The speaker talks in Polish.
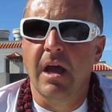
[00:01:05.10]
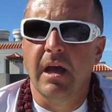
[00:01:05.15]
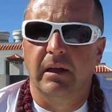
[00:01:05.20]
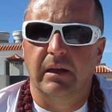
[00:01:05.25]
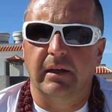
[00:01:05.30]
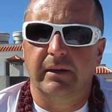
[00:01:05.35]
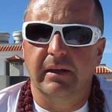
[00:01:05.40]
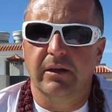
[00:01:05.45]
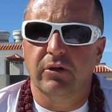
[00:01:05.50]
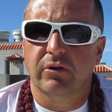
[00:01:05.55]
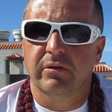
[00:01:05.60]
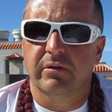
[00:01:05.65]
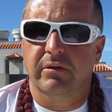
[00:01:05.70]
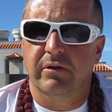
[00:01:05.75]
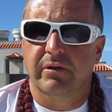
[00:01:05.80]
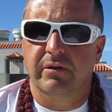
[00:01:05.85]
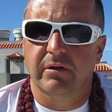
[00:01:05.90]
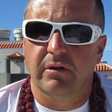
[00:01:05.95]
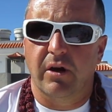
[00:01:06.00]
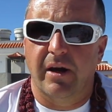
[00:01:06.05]
Dlatego,
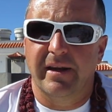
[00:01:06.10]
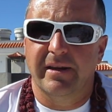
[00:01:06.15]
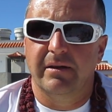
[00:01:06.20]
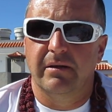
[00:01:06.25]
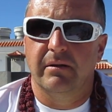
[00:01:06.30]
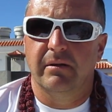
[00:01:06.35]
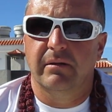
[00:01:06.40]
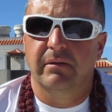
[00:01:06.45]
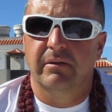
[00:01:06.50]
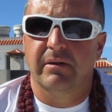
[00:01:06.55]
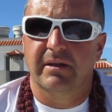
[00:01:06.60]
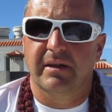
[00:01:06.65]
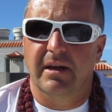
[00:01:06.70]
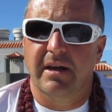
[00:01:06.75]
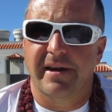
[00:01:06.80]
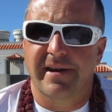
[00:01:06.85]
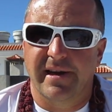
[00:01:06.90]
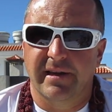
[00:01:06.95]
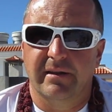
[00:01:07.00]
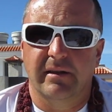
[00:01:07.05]
drodzy kochani, e, to jest
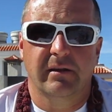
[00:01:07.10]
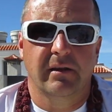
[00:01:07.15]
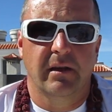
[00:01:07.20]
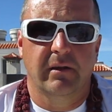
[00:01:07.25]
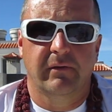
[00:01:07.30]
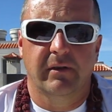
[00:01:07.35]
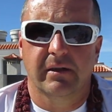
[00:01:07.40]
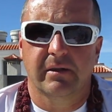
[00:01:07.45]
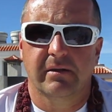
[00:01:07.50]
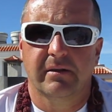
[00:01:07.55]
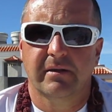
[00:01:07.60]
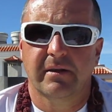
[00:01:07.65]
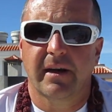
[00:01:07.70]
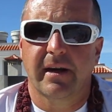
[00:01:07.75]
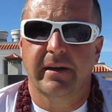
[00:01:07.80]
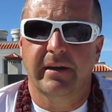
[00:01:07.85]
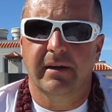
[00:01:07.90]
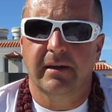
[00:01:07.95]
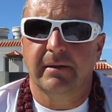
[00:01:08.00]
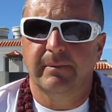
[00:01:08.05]
taka rada dla Was. Z
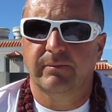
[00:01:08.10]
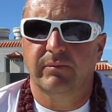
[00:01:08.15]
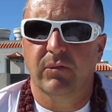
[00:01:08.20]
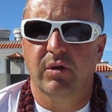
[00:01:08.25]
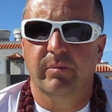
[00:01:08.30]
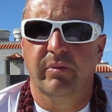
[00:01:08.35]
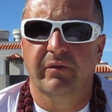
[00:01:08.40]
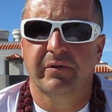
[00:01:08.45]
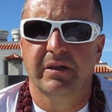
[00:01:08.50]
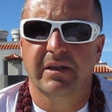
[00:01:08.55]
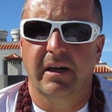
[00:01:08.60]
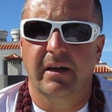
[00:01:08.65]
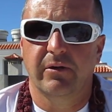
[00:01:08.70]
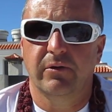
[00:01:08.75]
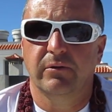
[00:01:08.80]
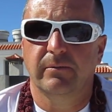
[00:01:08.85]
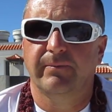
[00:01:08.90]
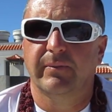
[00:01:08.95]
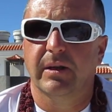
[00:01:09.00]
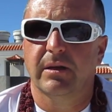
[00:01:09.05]
rana po
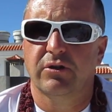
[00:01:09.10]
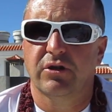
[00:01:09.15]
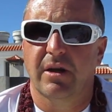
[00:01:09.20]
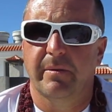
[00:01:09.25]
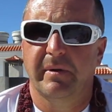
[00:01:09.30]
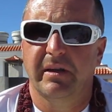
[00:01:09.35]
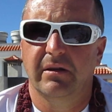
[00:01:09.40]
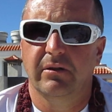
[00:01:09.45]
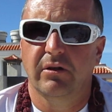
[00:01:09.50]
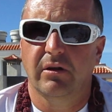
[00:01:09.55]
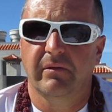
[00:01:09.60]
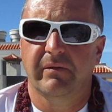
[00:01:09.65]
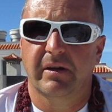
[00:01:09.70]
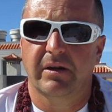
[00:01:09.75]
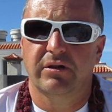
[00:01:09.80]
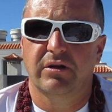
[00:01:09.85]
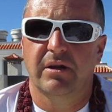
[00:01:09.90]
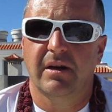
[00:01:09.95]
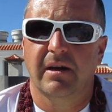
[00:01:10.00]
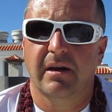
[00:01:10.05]
wstaniu trzeba
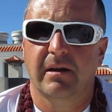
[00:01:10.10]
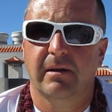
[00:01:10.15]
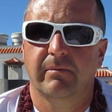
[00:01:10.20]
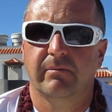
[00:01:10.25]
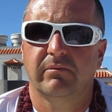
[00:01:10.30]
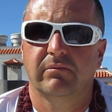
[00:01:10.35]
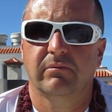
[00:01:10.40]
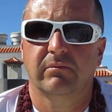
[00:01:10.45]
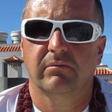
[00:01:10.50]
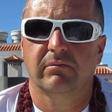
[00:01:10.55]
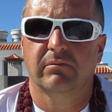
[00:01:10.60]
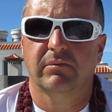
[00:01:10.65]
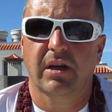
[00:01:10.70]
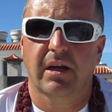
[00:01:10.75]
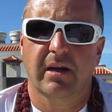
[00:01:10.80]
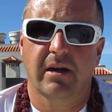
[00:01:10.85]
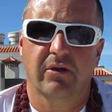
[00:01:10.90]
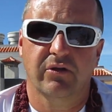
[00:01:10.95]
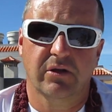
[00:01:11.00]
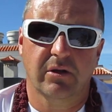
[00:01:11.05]
medytować. Ja,
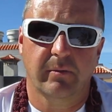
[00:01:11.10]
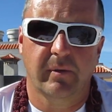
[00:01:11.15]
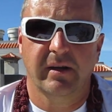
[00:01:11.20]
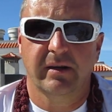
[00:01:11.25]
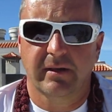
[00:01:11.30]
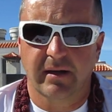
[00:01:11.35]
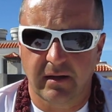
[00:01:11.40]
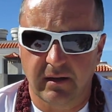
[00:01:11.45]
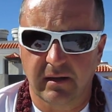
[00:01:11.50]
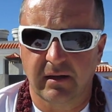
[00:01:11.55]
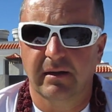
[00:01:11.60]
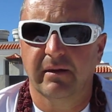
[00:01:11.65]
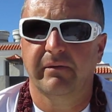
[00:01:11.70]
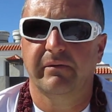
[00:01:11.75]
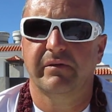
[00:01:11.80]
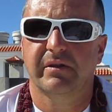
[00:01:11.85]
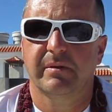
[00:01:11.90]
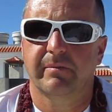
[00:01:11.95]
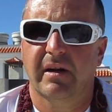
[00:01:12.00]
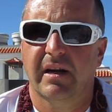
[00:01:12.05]
taka osoba i taka,
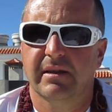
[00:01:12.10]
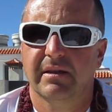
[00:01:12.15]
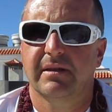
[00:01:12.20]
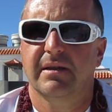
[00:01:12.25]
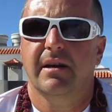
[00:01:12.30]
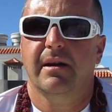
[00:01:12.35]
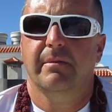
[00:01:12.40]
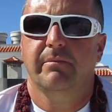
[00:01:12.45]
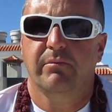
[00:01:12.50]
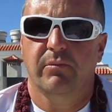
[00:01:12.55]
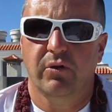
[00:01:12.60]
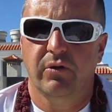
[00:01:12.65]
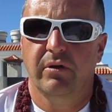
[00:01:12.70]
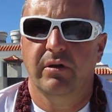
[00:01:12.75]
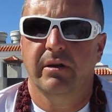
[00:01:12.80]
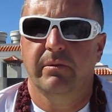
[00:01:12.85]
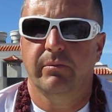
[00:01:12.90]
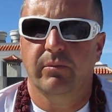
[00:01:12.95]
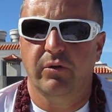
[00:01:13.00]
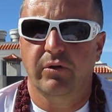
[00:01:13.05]
wzmacniam
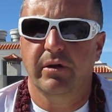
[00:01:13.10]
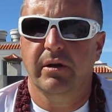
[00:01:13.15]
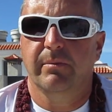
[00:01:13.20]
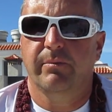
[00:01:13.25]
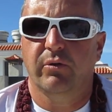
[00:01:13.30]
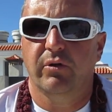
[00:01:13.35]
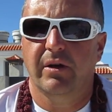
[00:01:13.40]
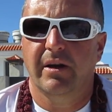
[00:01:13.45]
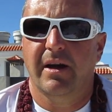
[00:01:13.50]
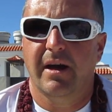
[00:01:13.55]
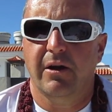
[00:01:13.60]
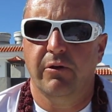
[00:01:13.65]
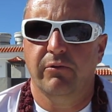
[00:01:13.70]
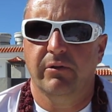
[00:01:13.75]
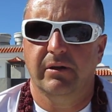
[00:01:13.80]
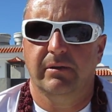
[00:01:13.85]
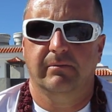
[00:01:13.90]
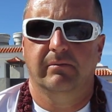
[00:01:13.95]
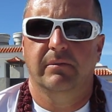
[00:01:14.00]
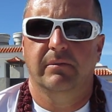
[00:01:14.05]
mole, moje pole aury.